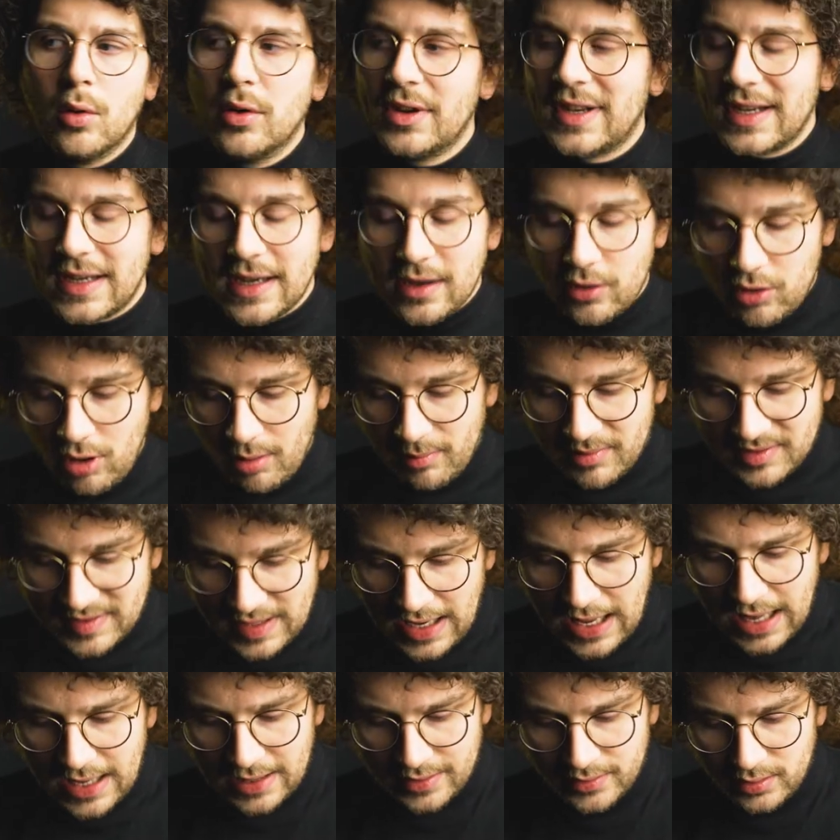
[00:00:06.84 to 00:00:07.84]
Und in den
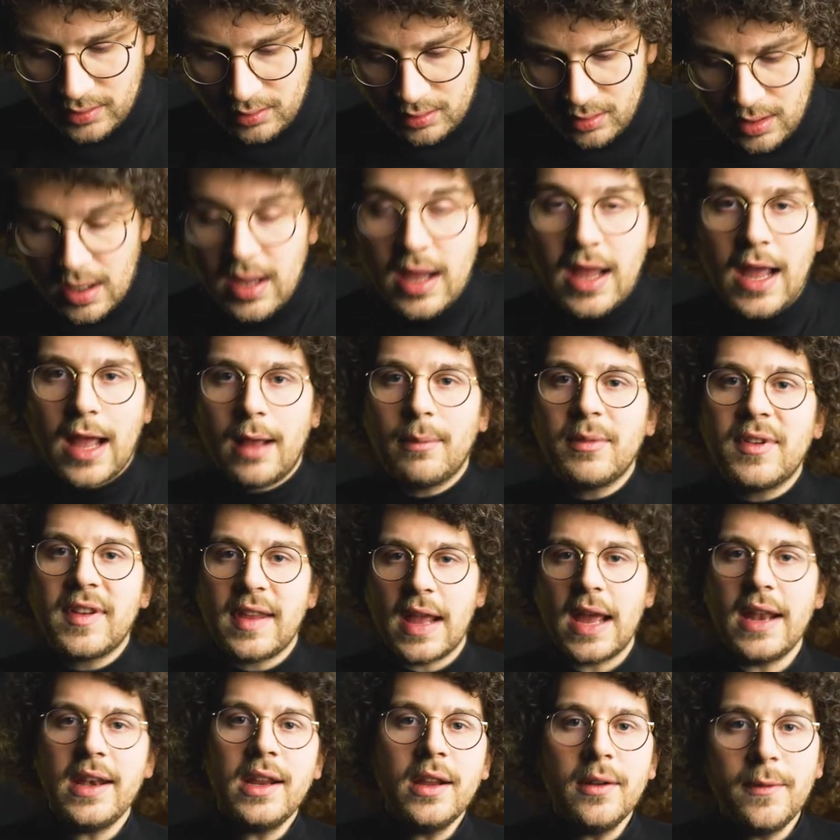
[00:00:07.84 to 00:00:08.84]
Kommentaren haben
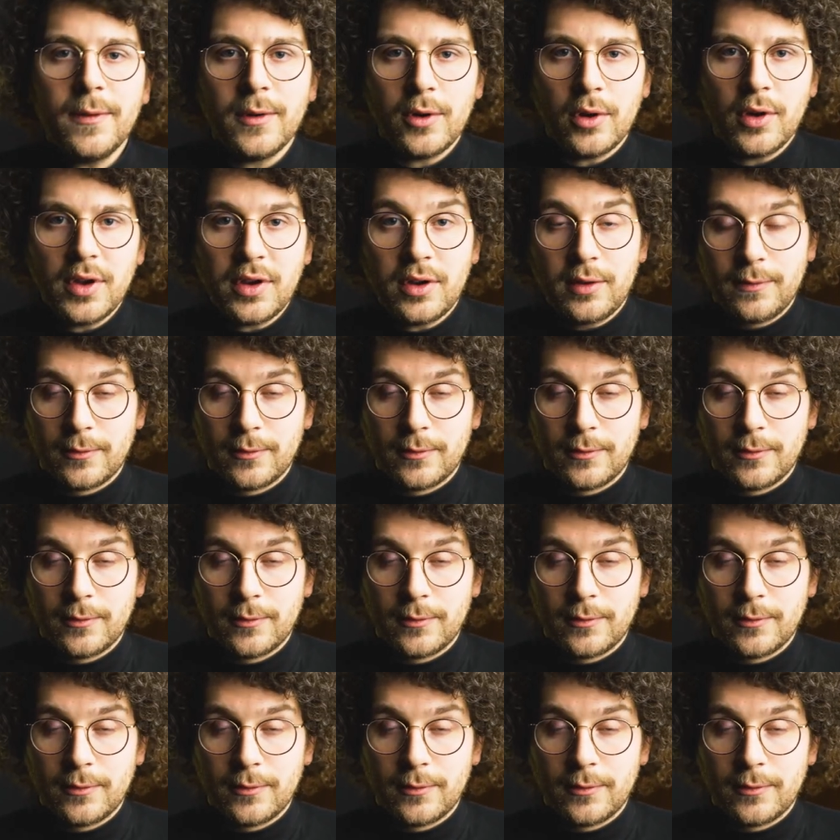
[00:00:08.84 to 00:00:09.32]
sich einige von euch